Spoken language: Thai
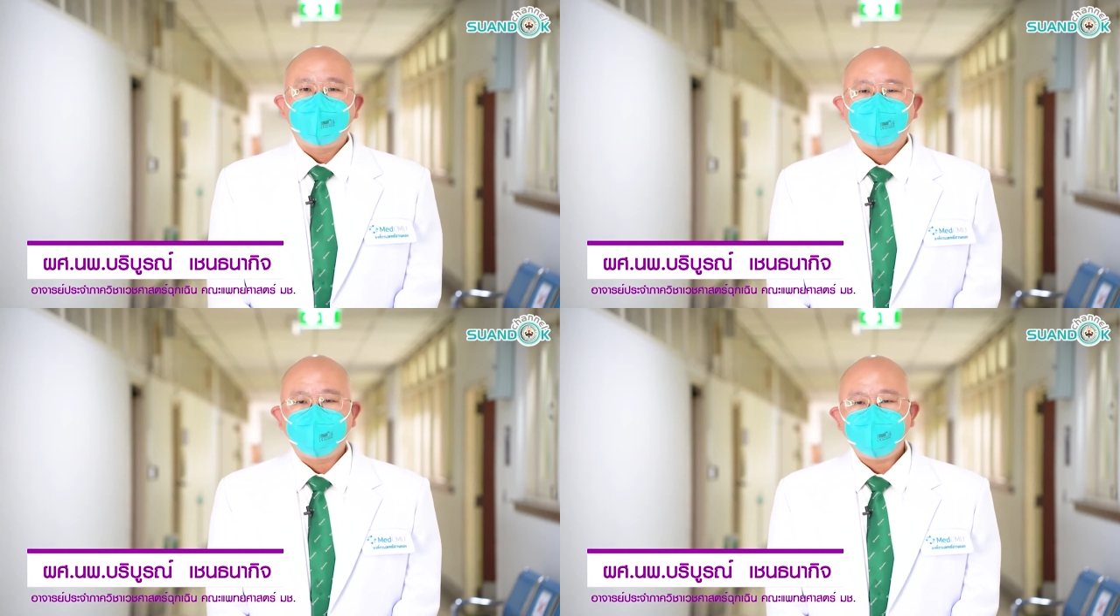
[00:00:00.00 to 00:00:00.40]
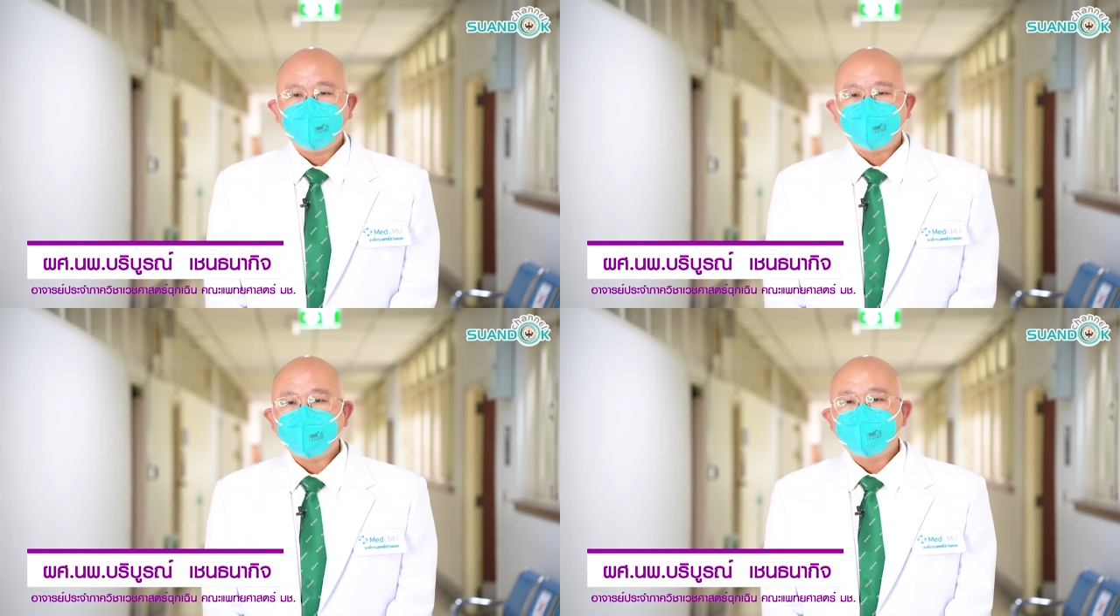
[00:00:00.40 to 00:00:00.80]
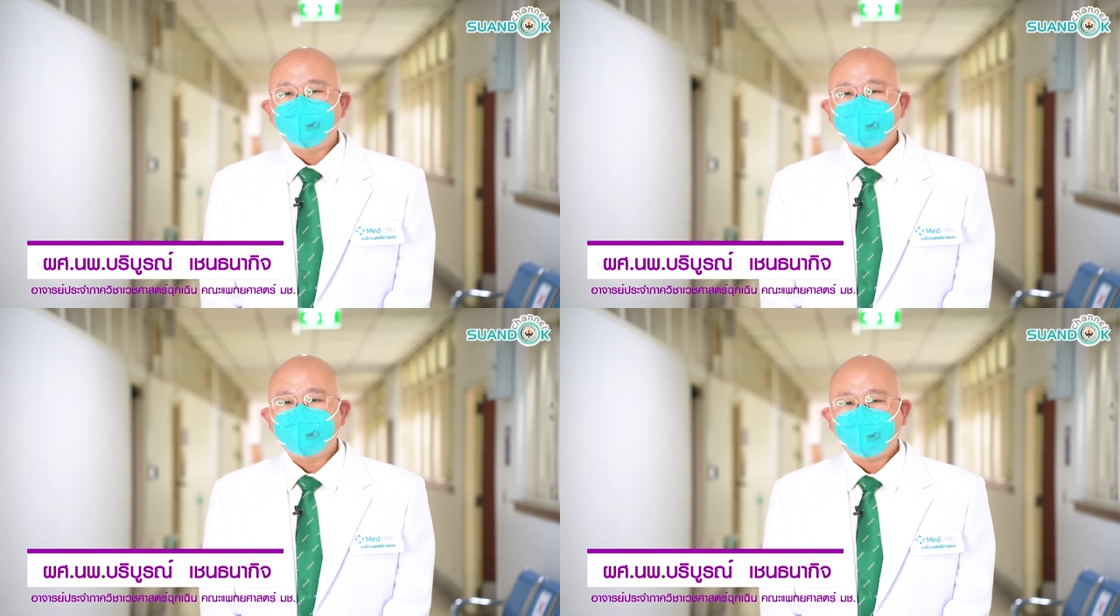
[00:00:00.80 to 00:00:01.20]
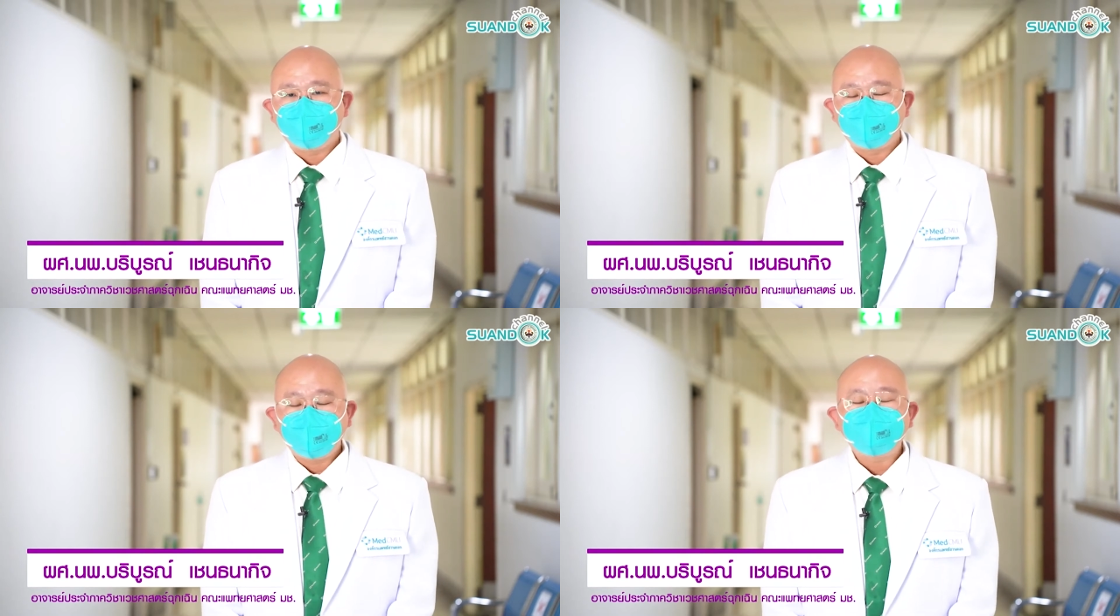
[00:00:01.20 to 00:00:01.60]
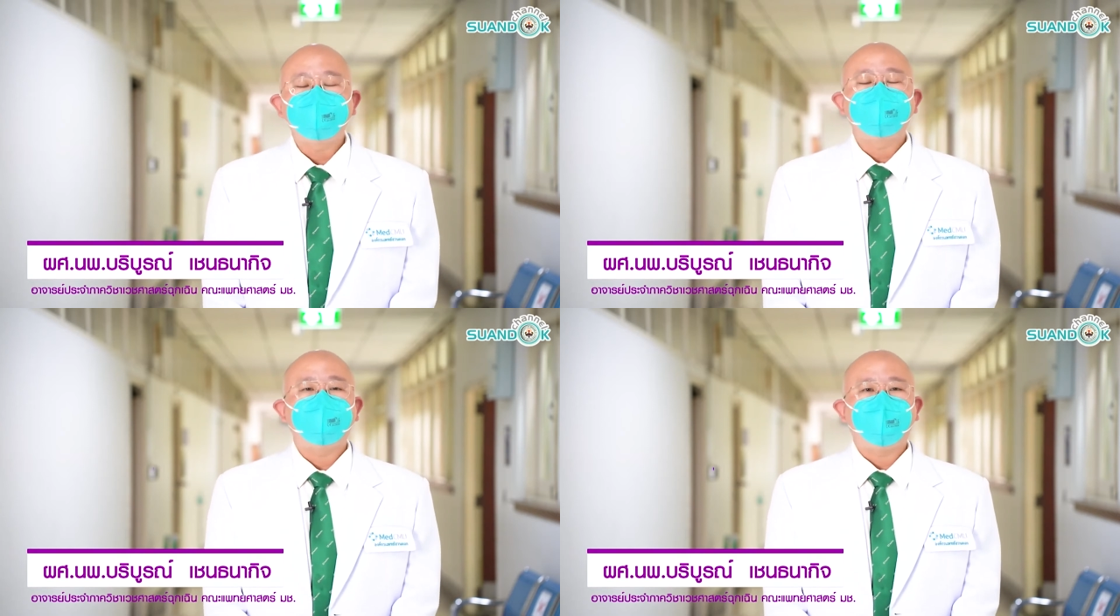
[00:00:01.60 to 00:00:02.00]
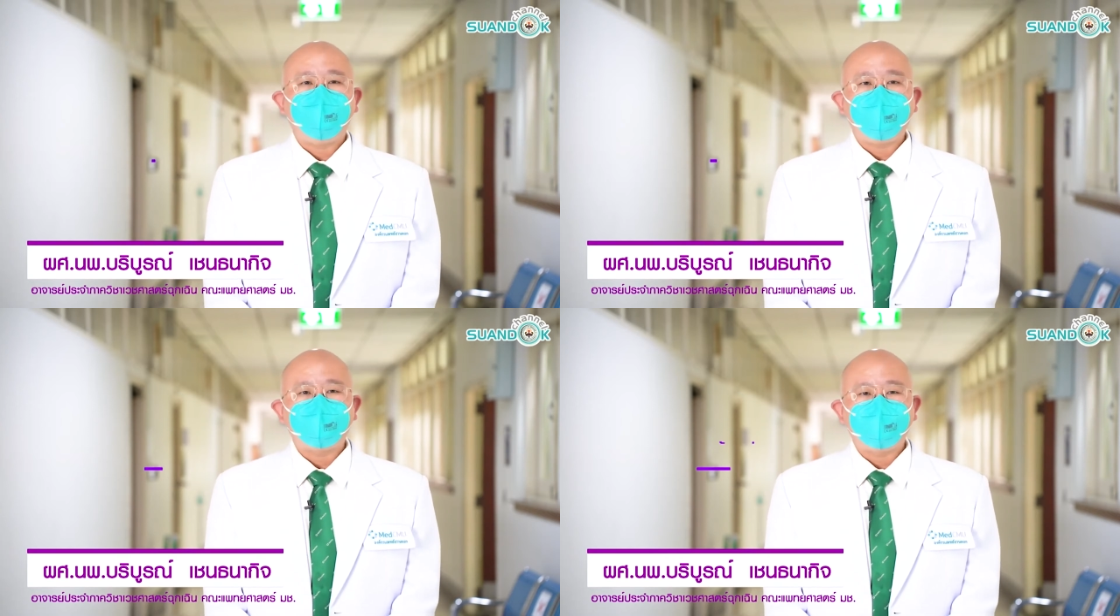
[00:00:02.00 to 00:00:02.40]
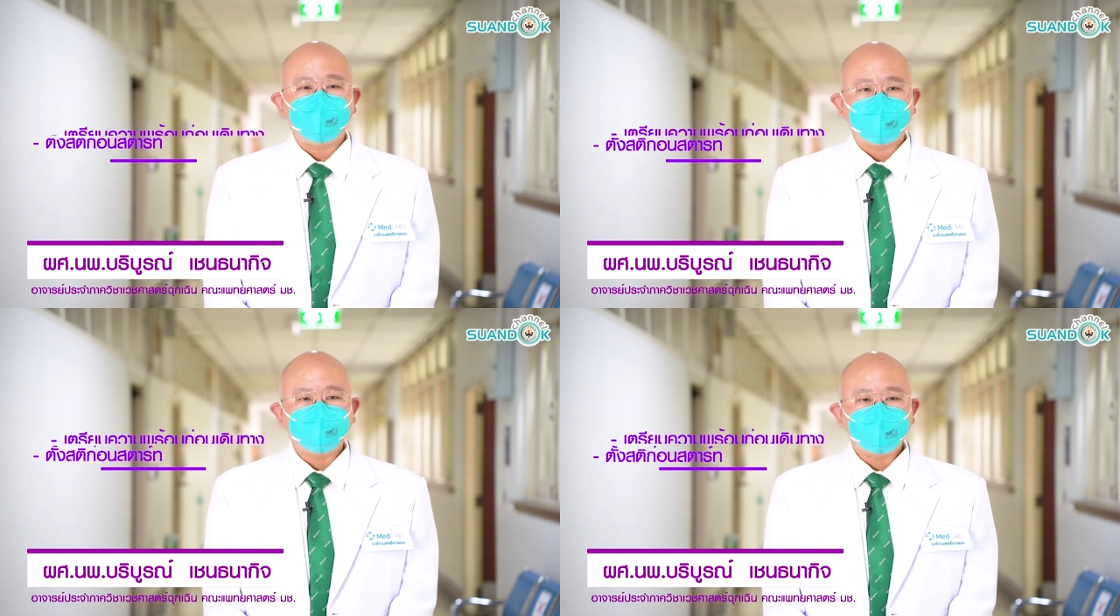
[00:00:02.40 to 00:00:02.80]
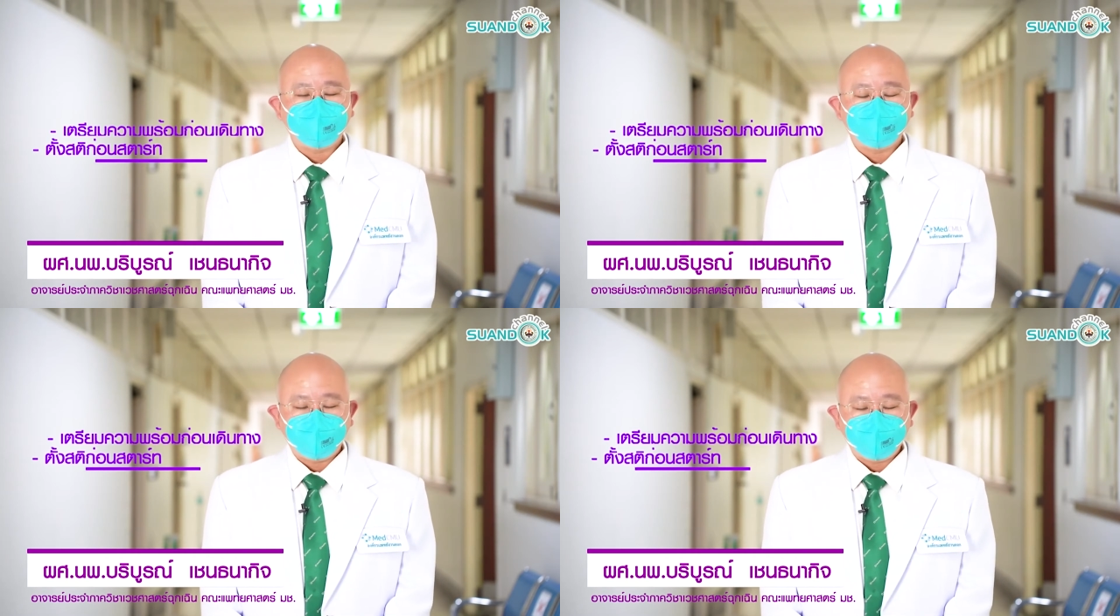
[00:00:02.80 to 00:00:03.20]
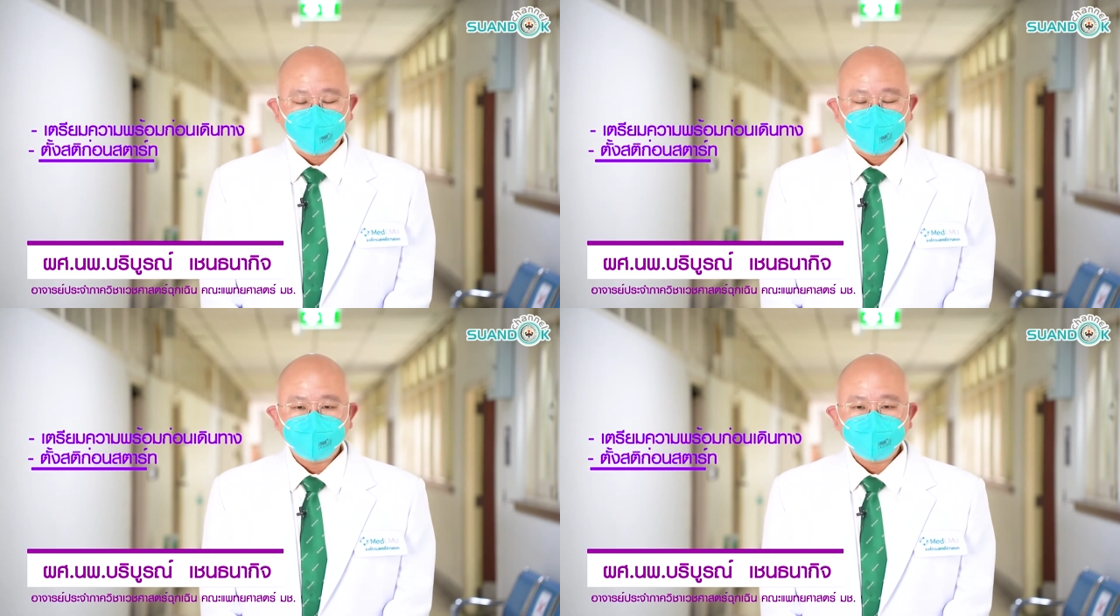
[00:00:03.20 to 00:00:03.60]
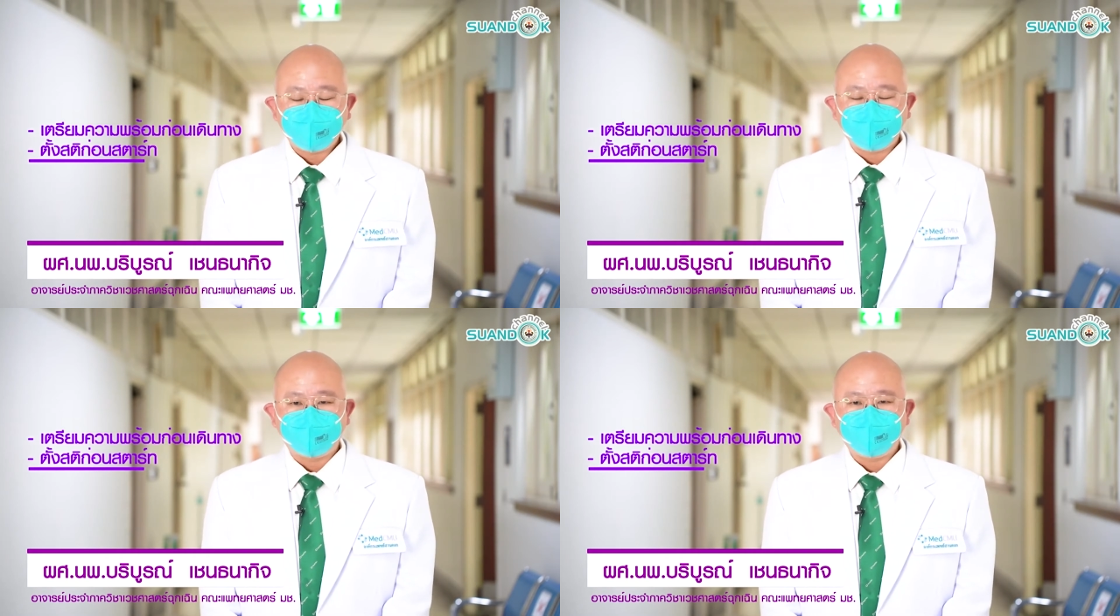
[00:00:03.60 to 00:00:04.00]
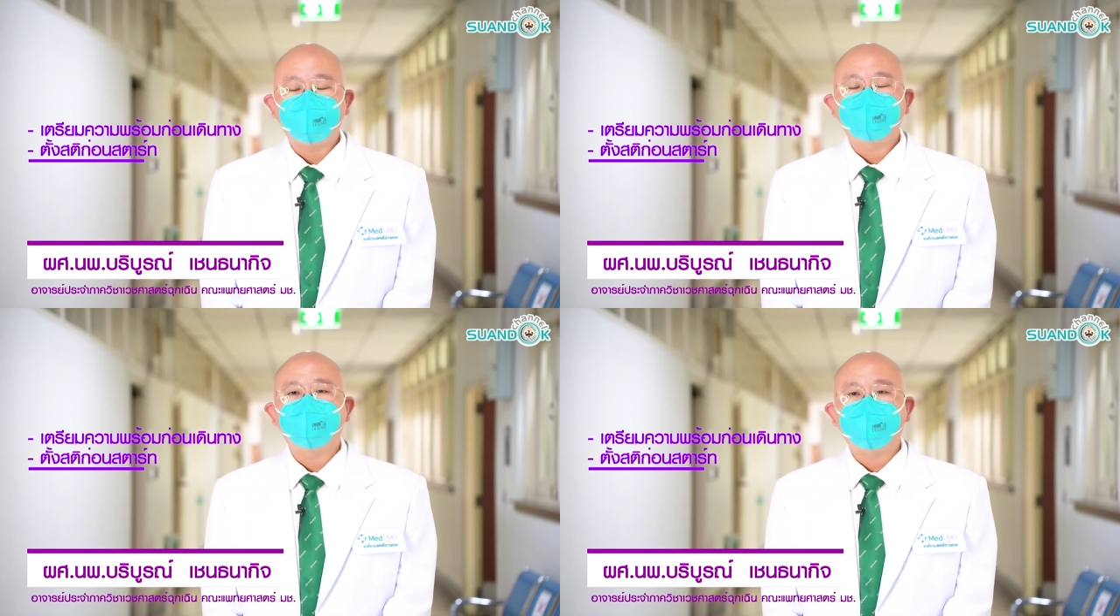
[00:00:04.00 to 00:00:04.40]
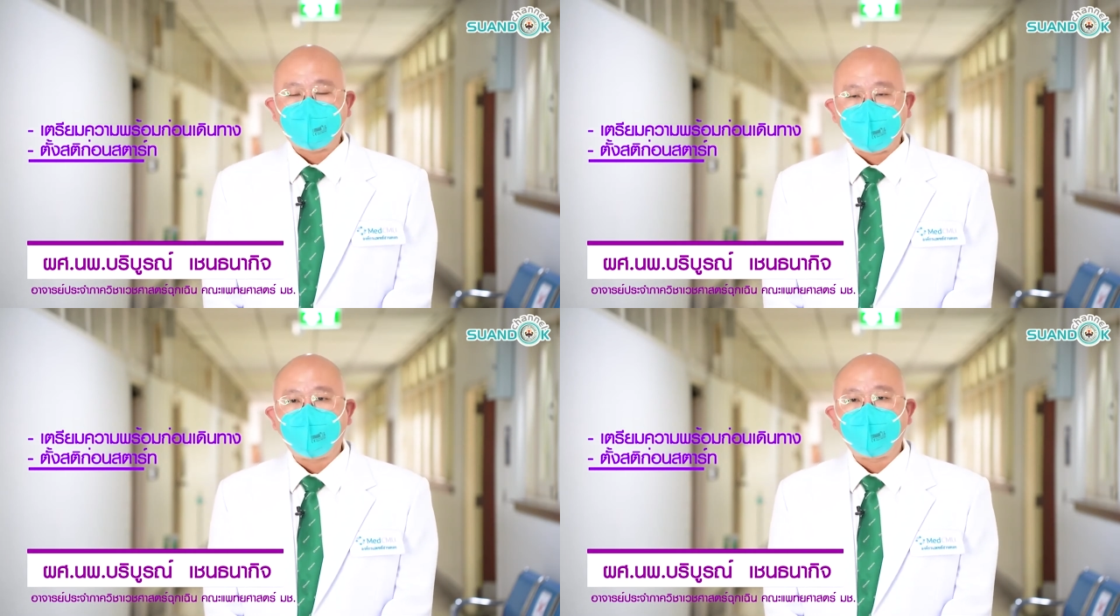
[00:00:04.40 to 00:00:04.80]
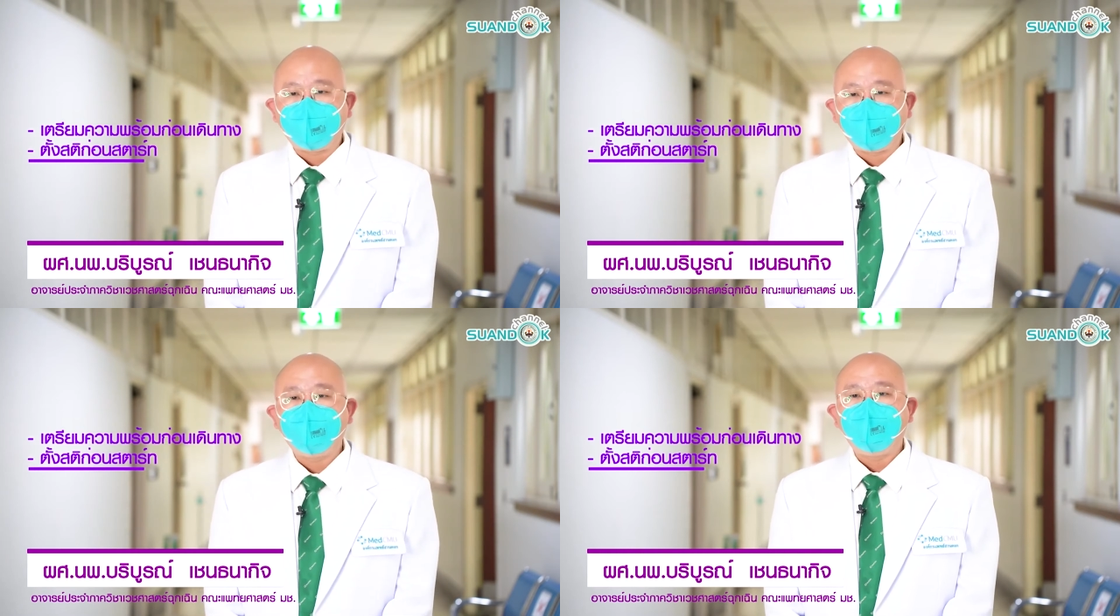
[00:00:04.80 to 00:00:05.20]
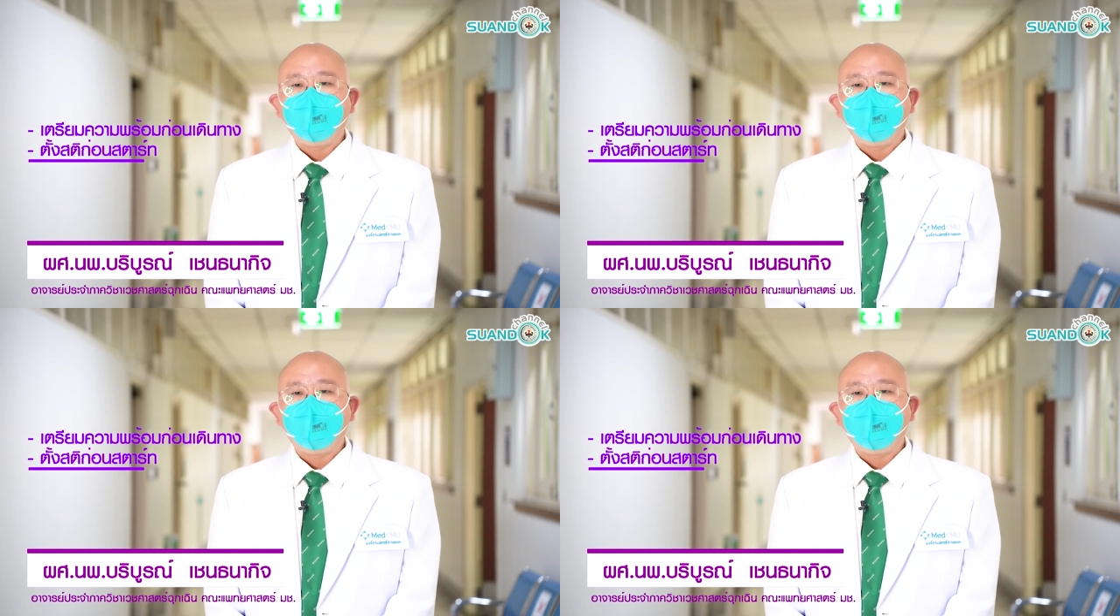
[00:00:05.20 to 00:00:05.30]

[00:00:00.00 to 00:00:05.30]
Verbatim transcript: ดังนั้นสิ่งที่ควรทำก็คืออันแรกเลยเนี่ยต้องเตรียมความพร้อมก่อนที่เราจะเดินทางนะฮะ